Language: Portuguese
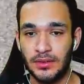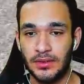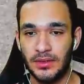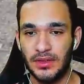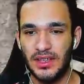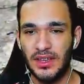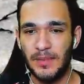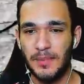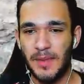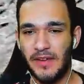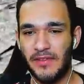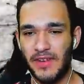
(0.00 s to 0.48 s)

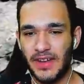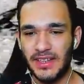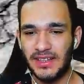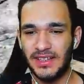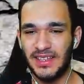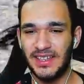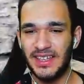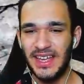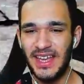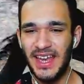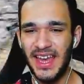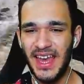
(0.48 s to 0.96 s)
Ih, mas vai...
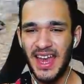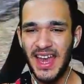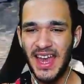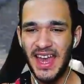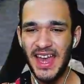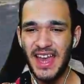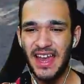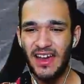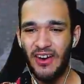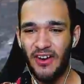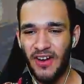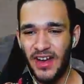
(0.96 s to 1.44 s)

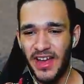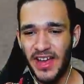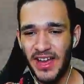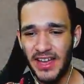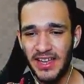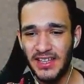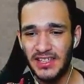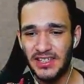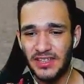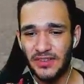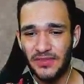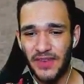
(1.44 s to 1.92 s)
Ih, olha
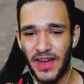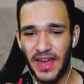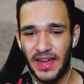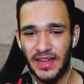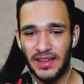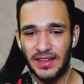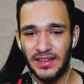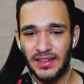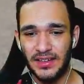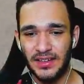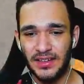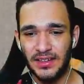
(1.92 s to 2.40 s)
isso, velho.
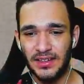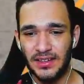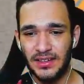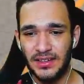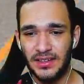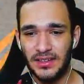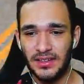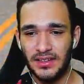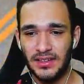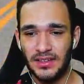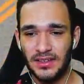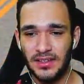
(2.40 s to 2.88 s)

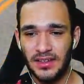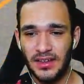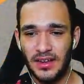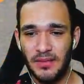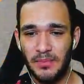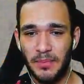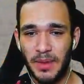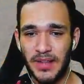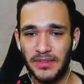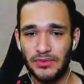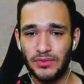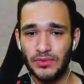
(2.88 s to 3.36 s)

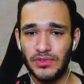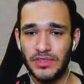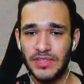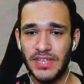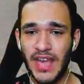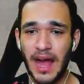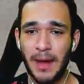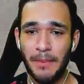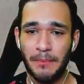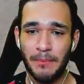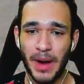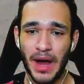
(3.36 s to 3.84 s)
Parece um
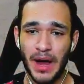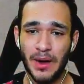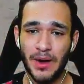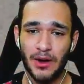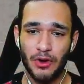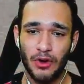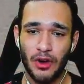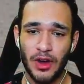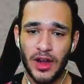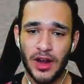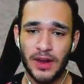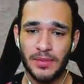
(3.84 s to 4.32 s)
sabão
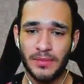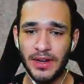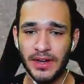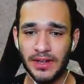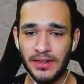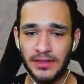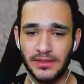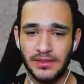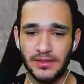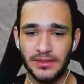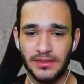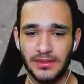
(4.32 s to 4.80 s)
agora, mano.